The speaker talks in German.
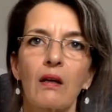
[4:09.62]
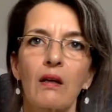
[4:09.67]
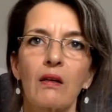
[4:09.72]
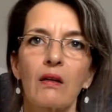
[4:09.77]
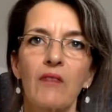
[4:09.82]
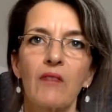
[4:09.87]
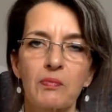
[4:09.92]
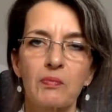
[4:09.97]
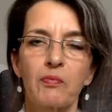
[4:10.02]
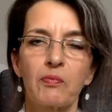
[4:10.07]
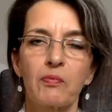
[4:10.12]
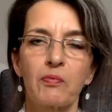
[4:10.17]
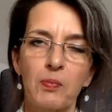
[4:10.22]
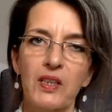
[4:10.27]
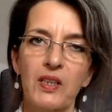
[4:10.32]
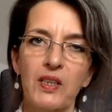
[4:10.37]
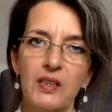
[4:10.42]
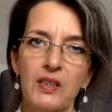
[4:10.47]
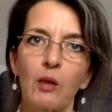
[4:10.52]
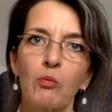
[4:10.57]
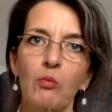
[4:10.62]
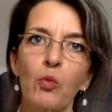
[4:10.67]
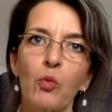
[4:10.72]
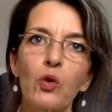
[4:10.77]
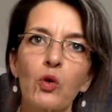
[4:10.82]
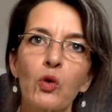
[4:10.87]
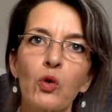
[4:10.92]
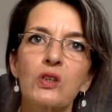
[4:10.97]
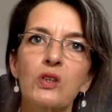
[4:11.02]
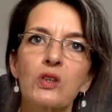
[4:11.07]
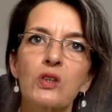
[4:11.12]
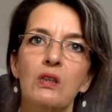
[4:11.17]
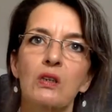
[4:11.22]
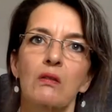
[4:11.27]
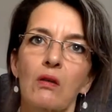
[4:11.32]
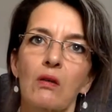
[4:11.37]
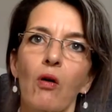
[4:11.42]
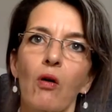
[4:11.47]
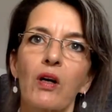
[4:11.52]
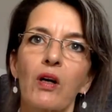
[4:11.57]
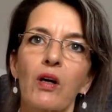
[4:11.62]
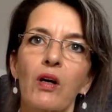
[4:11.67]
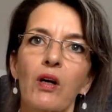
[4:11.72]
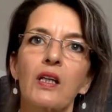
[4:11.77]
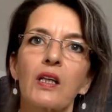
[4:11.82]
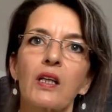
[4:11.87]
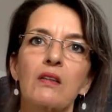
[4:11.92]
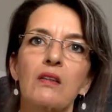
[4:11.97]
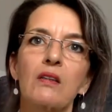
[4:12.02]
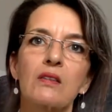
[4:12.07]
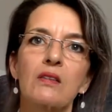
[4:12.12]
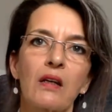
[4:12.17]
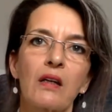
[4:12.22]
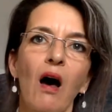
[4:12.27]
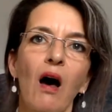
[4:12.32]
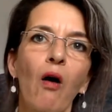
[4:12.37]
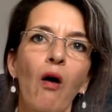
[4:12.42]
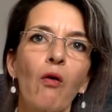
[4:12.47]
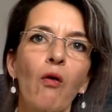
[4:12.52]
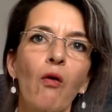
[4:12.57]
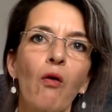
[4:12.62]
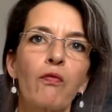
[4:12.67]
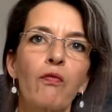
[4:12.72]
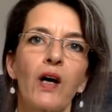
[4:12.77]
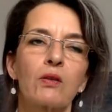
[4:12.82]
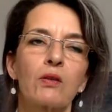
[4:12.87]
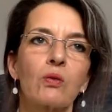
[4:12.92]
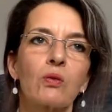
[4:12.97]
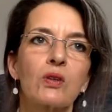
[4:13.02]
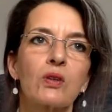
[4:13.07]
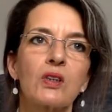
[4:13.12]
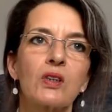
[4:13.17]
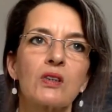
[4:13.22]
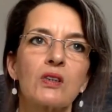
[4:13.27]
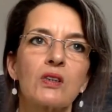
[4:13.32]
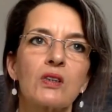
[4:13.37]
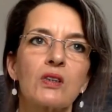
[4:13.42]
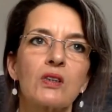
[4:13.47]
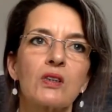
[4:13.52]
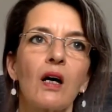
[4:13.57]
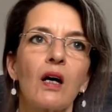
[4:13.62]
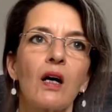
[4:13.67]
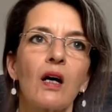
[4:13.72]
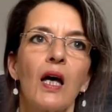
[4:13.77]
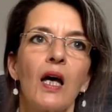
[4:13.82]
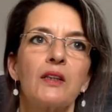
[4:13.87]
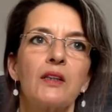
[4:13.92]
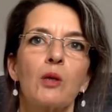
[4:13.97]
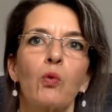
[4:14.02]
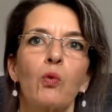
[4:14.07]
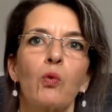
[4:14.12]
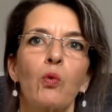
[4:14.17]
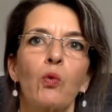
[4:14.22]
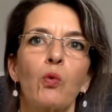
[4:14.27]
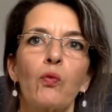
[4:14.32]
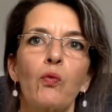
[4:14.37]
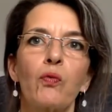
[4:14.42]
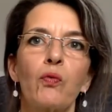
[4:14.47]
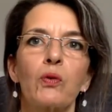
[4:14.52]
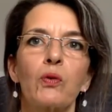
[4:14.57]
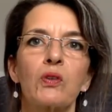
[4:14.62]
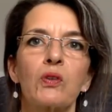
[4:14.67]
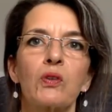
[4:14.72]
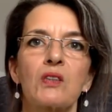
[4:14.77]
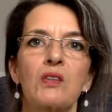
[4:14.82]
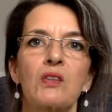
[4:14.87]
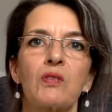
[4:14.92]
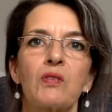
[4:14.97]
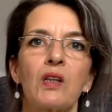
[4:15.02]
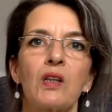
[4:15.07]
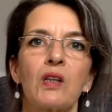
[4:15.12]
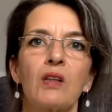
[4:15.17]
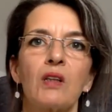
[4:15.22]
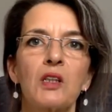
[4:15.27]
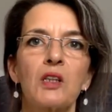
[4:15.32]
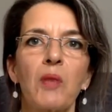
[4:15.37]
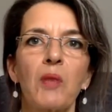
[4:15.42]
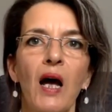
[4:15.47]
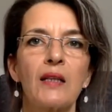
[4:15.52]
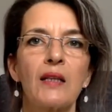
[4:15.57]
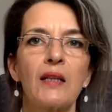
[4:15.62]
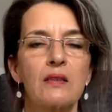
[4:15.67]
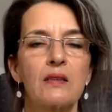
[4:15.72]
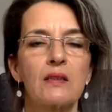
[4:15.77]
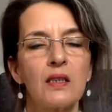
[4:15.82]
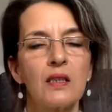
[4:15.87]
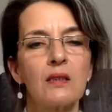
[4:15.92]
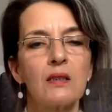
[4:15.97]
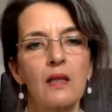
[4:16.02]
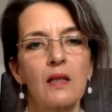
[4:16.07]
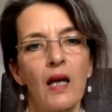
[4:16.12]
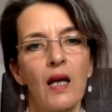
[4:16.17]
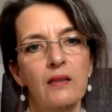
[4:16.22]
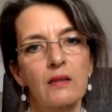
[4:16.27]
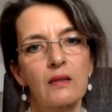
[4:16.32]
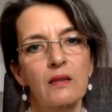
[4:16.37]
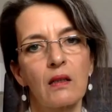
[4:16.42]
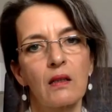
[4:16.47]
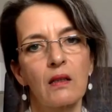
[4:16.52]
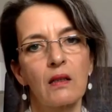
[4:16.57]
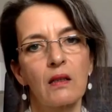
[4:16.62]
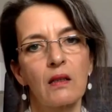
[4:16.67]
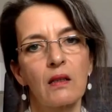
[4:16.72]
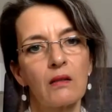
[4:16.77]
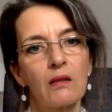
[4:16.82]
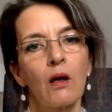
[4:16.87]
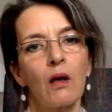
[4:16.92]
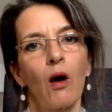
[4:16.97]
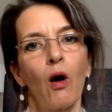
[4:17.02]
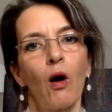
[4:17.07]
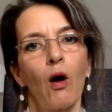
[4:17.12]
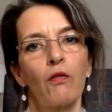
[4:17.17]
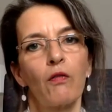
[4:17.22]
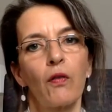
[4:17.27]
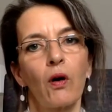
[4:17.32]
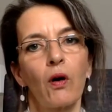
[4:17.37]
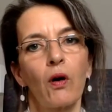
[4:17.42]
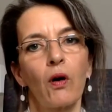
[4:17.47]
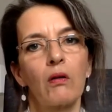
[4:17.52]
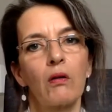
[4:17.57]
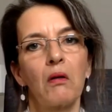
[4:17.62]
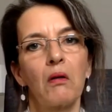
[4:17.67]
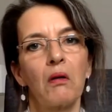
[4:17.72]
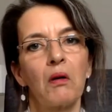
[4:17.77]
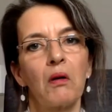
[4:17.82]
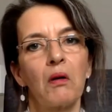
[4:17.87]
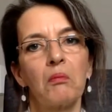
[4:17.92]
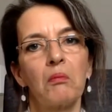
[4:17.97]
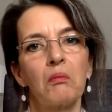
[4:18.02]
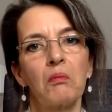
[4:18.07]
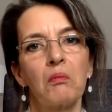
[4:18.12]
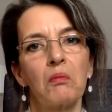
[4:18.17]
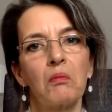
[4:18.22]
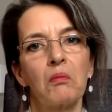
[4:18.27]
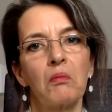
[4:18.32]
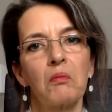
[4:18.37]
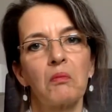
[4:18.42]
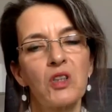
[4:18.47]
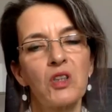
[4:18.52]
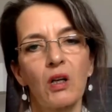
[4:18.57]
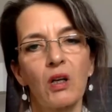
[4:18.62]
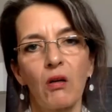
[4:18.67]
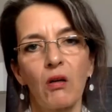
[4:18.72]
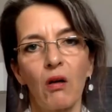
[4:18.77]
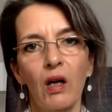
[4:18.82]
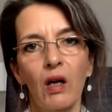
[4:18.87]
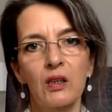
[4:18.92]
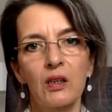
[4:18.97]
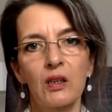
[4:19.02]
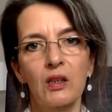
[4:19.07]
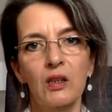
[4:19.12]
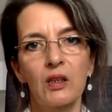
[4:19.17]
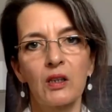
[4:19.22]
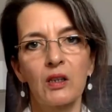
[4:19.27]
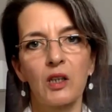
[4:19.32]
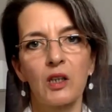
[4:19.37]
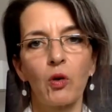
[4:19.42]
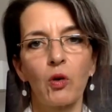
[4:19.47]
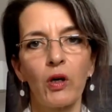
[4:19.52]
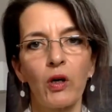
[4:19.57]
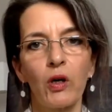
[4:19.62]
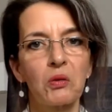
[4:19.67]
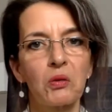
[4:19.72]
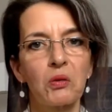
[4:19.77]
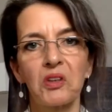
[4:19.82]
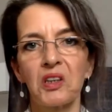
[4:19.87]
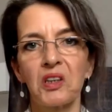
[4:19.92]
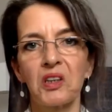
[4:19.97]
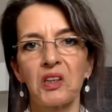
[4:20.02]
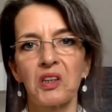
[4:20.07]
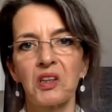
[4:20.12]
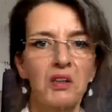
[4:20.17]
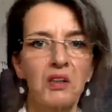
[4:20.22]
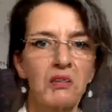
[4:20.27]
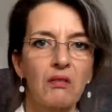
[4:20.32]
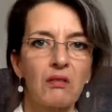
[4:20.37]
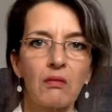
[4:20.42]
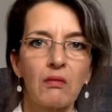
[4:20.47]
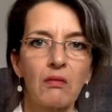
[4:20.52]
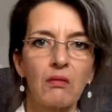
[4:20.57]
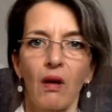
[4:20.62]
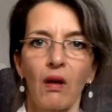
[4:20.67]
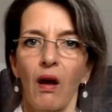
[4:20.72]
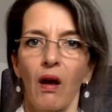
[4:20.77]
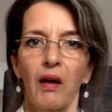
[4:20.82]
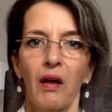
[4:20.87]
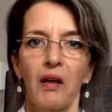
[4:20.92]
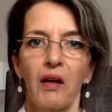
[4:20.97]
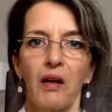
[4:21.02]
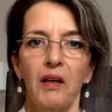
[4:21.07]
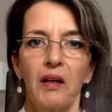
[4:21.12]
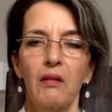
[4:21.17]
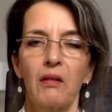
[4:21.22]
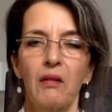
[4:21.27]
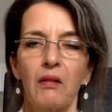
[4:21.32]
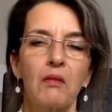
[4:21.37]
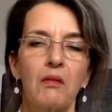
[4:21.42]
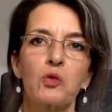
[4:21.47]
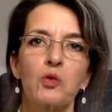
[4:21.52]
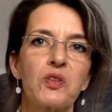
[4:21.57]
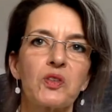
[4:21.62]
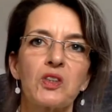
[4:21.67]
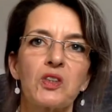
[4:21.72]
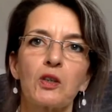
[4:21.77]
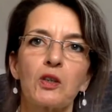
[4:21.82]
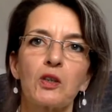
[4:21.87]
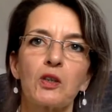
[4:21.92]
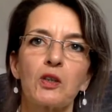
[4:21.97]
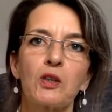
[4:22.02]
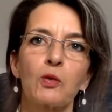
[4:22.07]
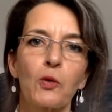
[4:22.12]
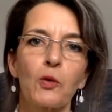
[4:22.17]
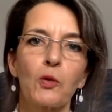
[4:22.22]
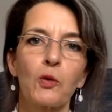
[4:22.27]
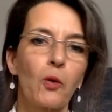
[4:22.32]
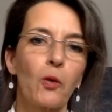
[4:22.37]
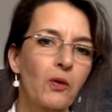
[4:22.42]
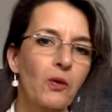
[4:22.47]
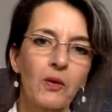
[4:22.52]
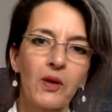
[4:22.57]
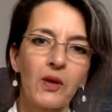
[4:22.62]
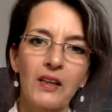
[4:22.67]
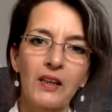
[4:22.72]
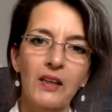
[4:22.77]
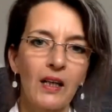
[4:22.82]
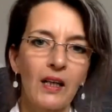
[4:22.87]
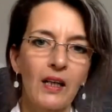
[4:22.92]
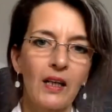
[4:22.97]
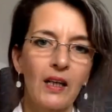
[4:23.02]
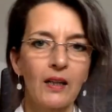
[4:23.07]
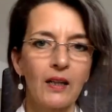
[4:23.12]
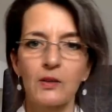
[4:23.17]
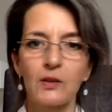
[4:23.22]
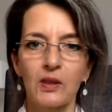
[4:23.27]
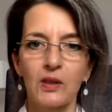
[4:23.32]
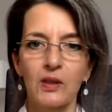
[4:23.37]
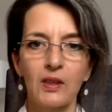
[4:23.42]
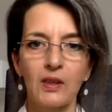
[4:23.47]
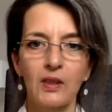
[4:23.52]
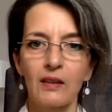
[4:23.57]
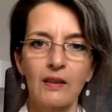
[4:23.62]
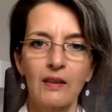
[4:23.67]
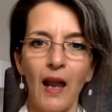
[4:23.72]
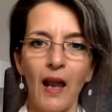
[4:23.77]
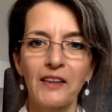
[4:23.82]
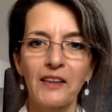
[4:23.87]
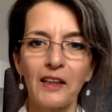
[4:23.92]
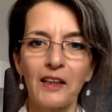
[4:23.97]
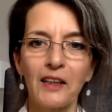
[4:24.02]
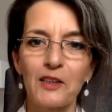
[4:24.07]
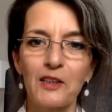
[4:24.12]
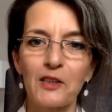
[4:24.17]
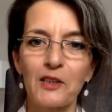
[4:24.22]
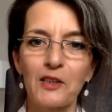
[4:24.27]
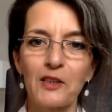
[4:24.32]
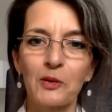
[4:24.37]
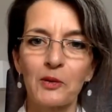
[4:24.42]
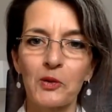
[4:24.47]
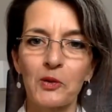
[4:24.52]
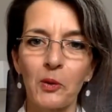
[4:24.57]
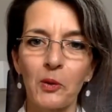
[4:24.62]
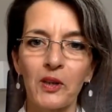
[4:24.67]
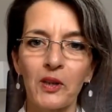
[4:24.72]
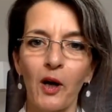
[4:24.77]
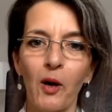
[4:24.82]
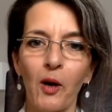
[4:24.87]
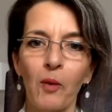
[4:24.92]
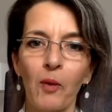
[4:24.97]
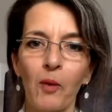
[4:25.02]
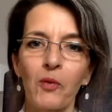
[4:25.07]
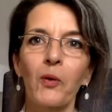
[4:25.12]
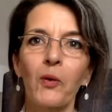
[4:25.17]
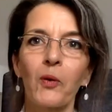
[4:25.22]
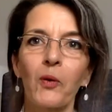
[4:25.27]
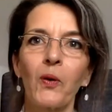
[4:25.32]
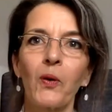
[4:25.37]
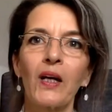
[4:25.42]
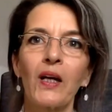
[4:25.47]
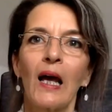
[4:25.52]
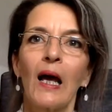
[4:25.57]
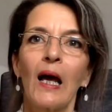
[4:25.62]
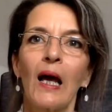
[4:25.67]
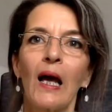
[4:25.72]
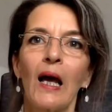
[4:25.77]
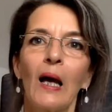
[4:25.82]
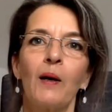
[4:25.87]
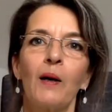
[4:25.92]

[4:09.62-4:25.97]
was, was passieren muss, konkret ist eine Aufwertung dieser, dieser Berufe und dass wir nicht mehr als DienstleisterInnen von ähm, untergeordneter Bedeutung, die in, in Substitutionen oder Delegationen, ich kann diese leidige Diskussion kaum noch hören, mhm.